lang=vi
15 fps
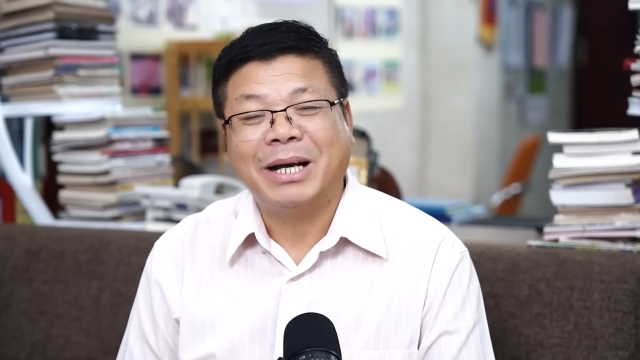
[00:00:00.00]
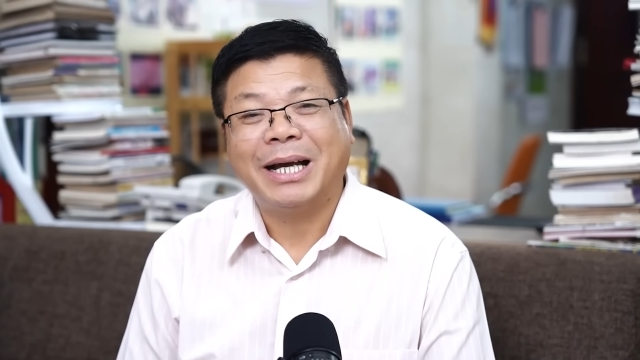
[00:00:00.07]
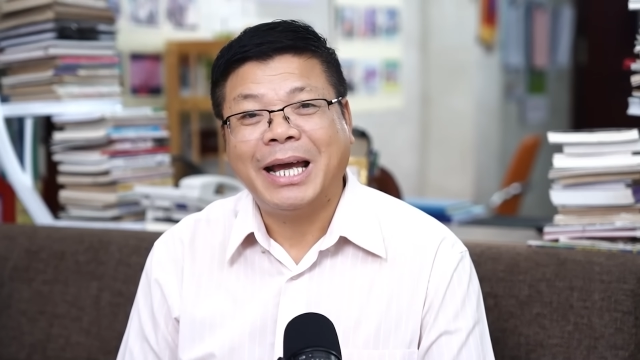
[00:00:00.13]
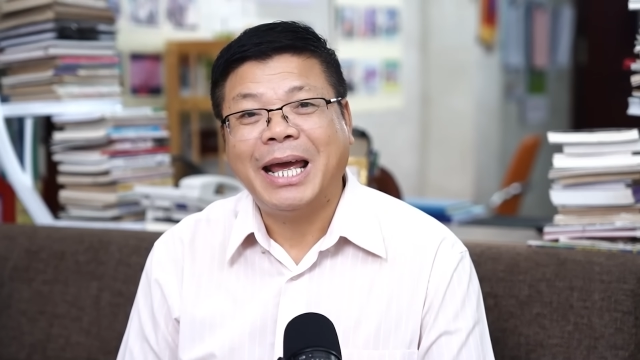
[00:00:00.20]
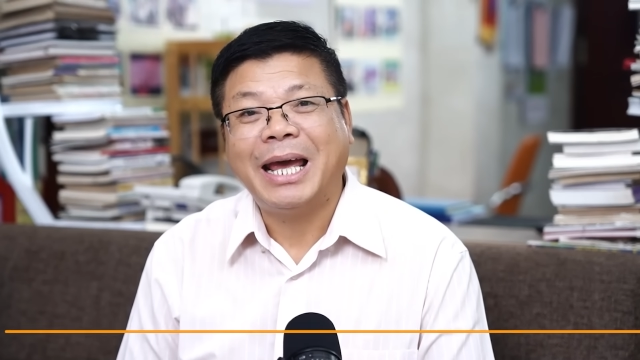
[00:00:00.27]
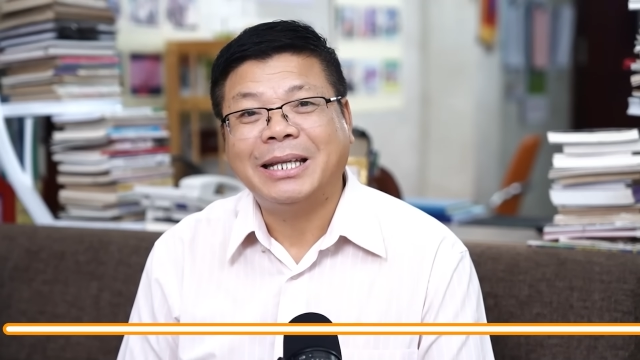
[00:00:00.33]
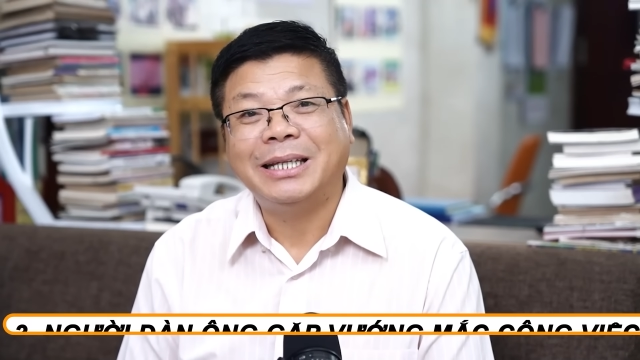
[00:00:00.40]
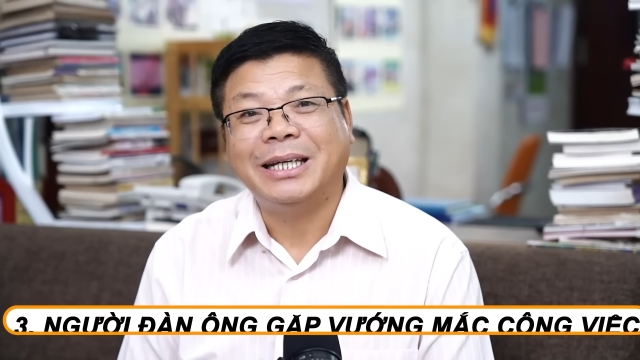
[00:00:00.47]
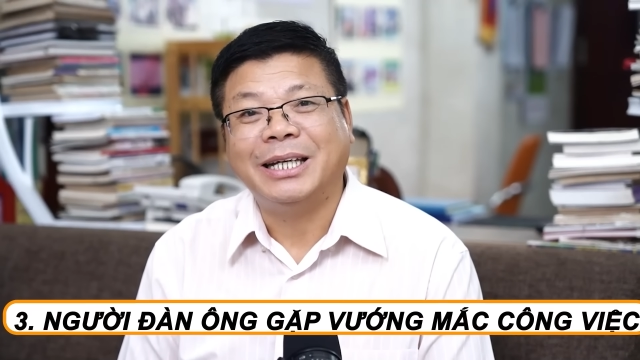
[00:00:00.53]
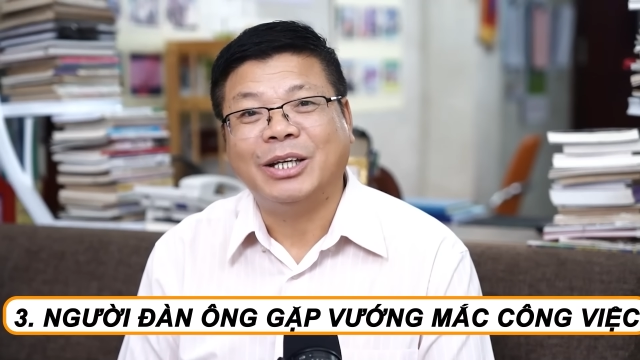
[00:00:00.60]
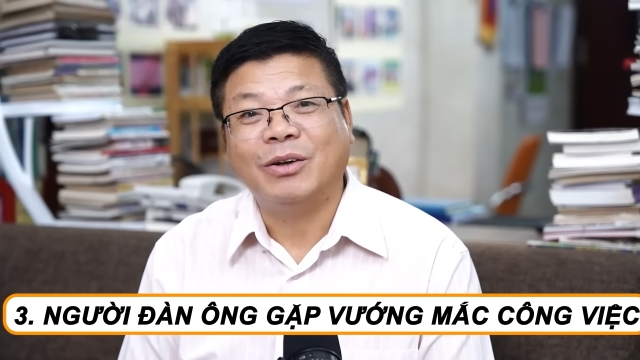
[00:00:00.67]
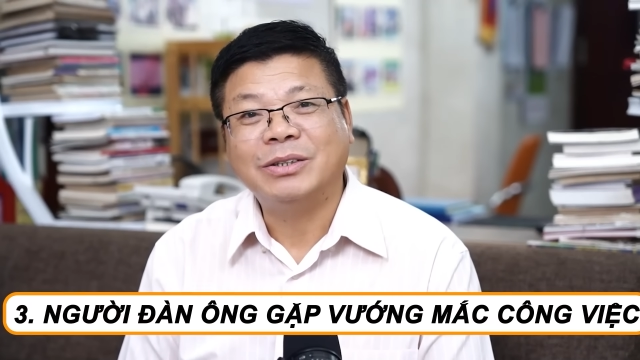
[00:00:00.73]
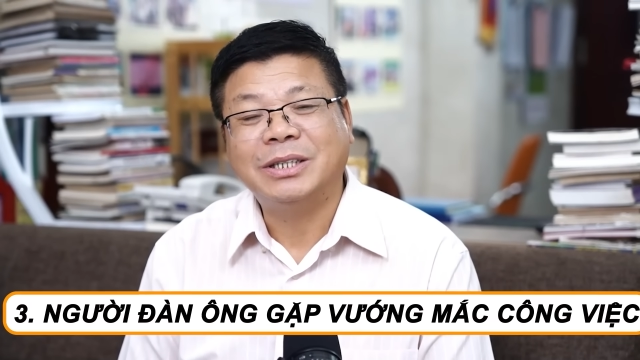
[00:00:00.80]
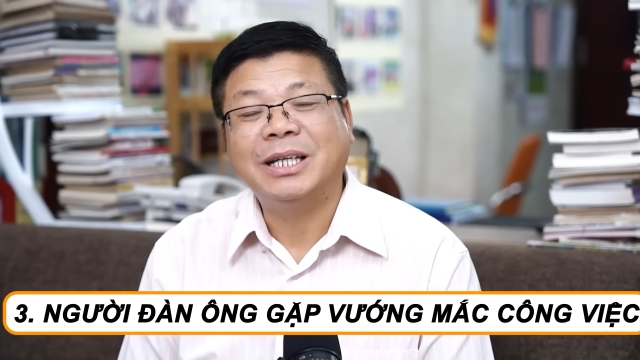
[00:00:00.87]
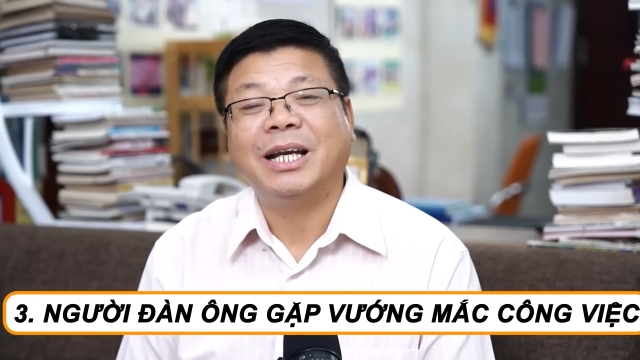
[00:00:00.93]
mà nghe thì
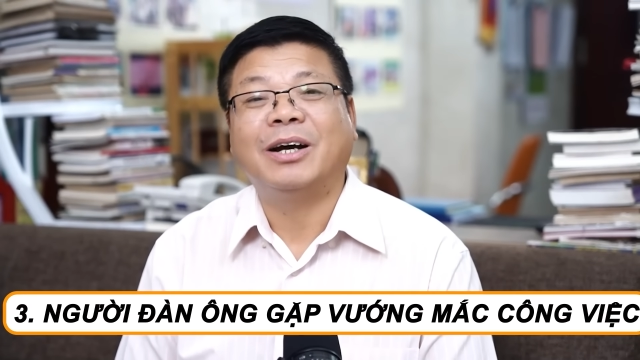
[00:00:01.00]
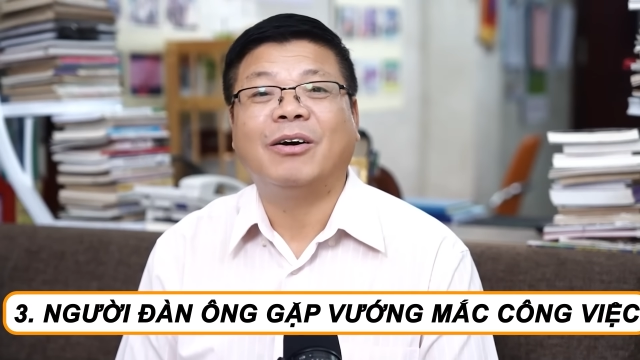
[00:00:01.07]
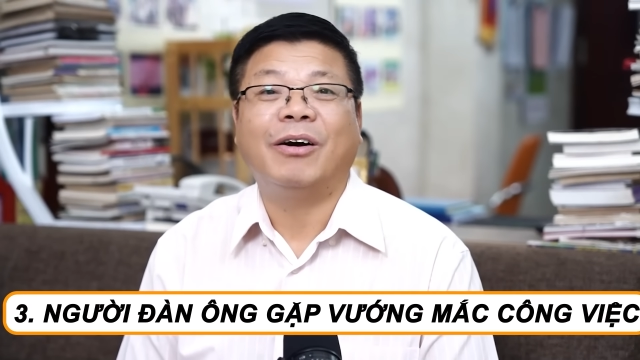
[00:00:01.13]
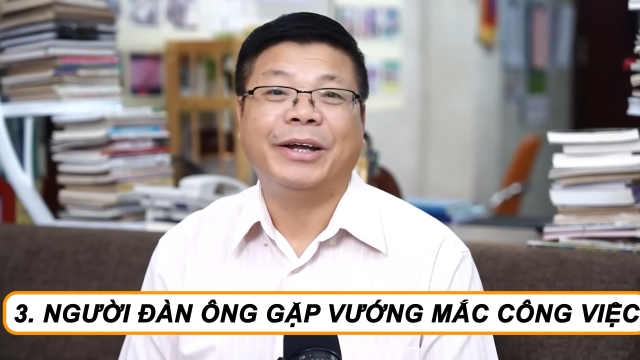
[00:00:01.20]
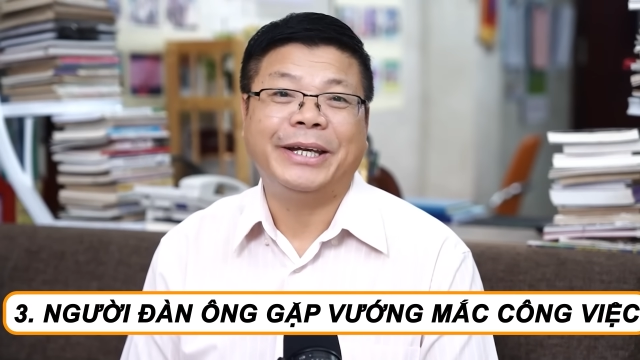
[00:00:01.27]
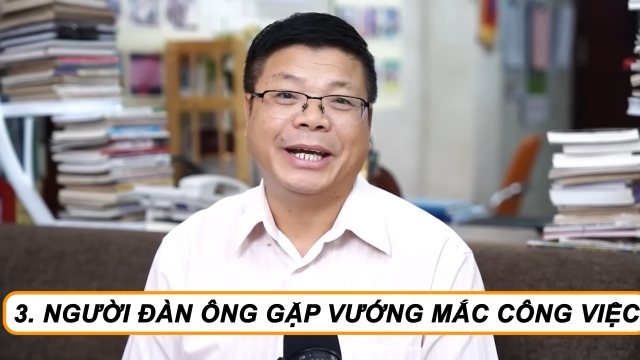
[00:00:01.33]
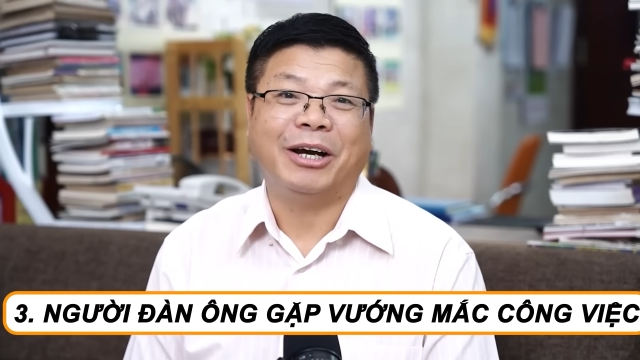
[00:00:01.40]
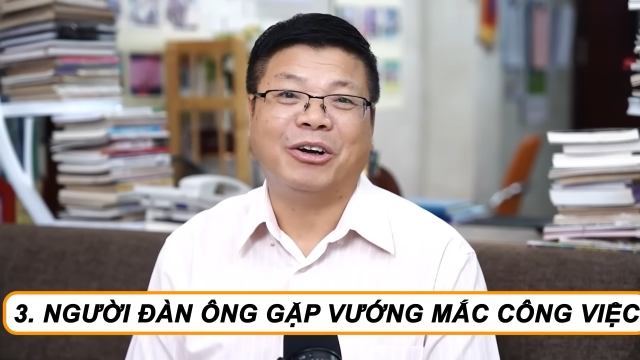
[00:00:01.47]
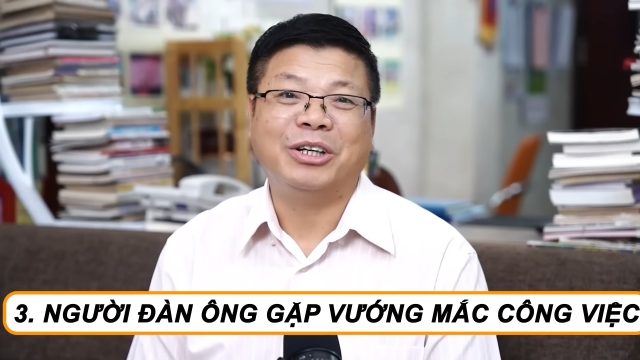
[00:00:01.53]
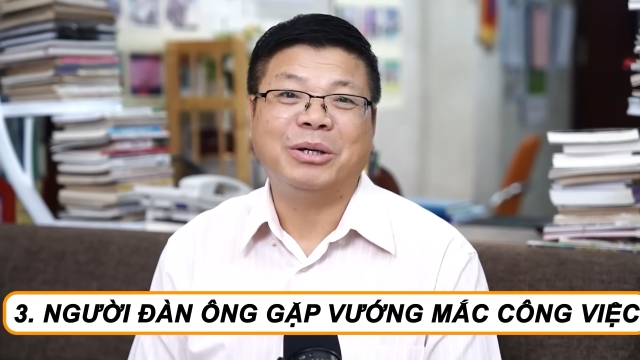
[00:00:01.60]
nó rất là khó hiểu,